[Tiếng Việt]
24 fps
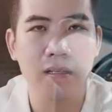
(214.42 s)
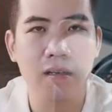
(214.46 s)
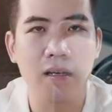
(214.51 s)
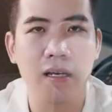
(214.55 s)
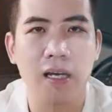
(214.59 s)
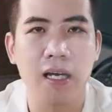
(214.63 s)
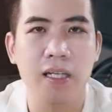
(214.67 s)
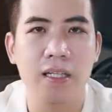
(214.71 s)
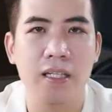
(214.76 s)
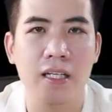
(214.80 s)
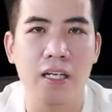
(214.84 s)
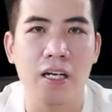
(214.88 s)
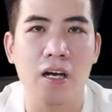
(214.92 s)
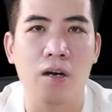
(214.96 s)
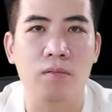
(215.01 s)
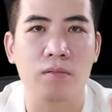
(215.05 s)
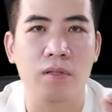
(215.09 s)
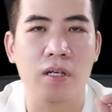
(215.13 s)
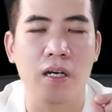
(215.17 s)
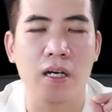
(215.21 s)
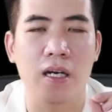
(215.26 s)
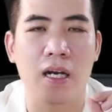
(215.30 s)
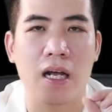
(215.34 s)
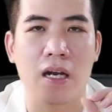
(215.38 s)
thước lên thì đồng
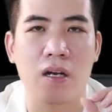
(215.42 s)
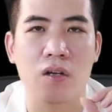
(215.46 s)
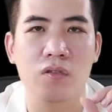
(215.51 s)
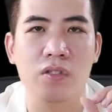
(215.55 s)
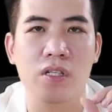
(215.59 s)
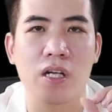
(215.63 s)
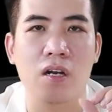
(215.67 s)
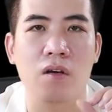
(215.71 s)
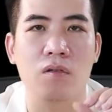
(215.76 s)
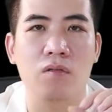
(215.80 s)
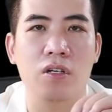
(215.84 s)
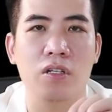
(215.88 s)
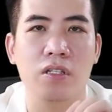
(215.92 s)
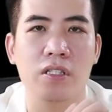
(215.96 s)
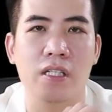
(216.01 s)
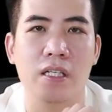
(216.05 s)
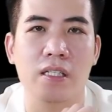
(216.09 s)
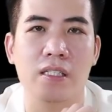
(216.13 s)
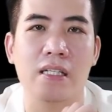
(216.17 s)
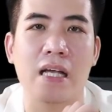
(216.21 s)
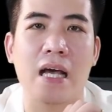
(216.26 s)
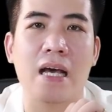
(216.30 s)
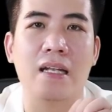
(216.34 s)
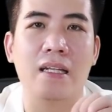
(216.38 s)
thời là lỗ chân lông nó
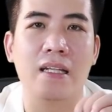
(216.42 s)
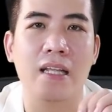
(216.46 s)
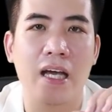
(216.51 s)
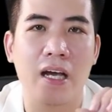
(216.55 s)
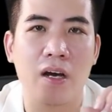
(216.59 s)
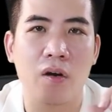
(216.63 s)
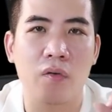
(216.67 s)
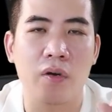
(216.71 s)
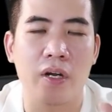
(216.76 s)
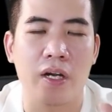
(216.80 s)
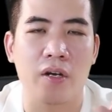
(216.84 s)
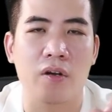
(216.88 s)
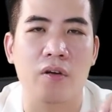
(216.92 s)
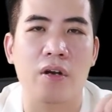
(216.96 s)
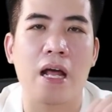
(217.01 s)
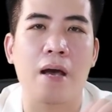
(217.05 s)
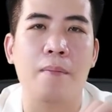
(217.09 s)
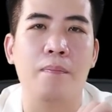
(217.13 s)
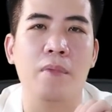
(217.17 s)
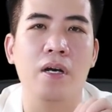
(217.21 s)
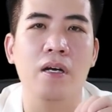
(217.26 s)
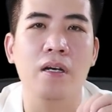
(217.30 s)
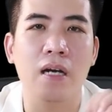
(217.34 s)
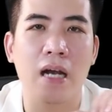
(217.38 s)
sẽ giãn theo để nó
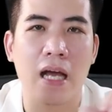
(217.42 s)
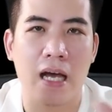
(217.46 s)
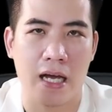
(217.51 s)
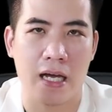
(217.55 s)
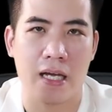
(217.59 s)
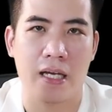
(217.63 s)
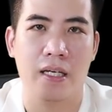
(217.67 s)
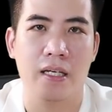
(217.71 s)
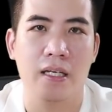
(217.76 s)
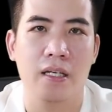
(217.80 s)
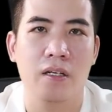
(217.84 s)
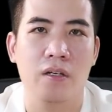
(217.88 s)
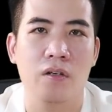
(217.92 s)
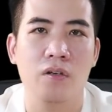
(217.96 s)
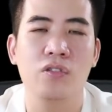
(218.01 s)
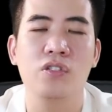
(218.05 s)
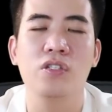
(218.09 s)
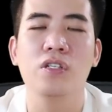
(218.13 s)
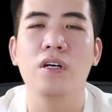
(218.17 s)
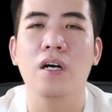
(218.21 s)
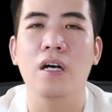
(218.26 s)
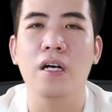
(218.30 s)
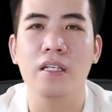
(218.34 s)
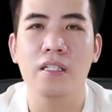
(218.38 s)
đáp ứng lại nó
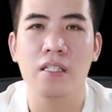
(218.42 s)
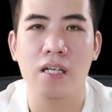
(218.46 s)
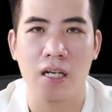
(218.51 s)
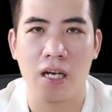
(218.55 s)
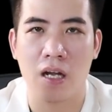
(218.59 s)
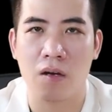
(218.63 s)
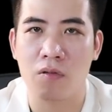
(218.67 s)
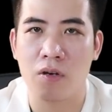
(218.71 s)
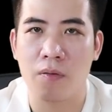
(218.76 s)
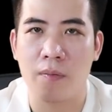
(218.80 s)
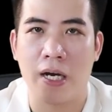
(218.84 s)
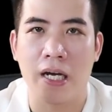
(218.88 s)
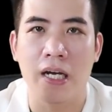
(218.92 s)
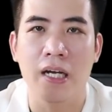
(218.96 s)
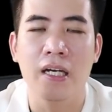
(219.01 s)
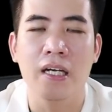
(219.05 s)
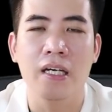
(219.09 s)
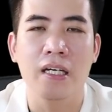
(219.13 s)
chứa cái sợi lông đó mà